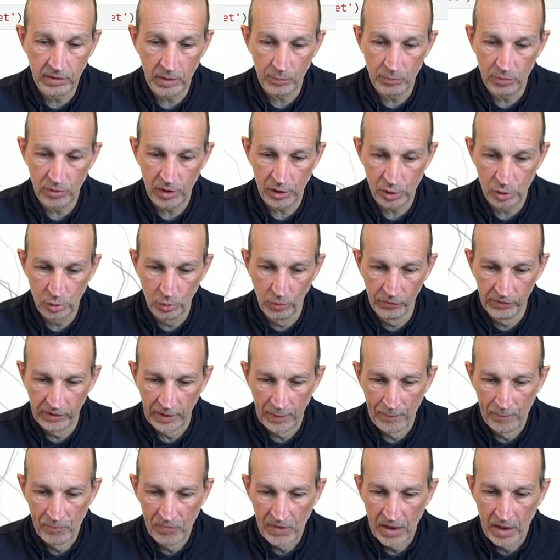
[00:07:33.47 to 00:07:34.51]
un peu la chose.
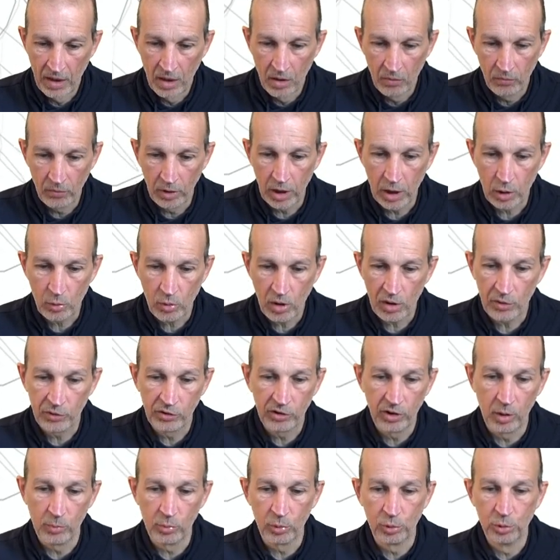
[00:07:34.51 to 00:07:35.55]
Voilà à quoi
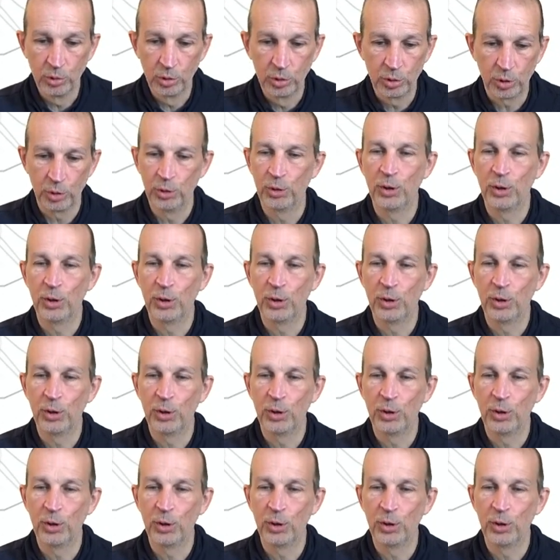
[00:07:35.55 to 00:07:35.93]
ressemble notre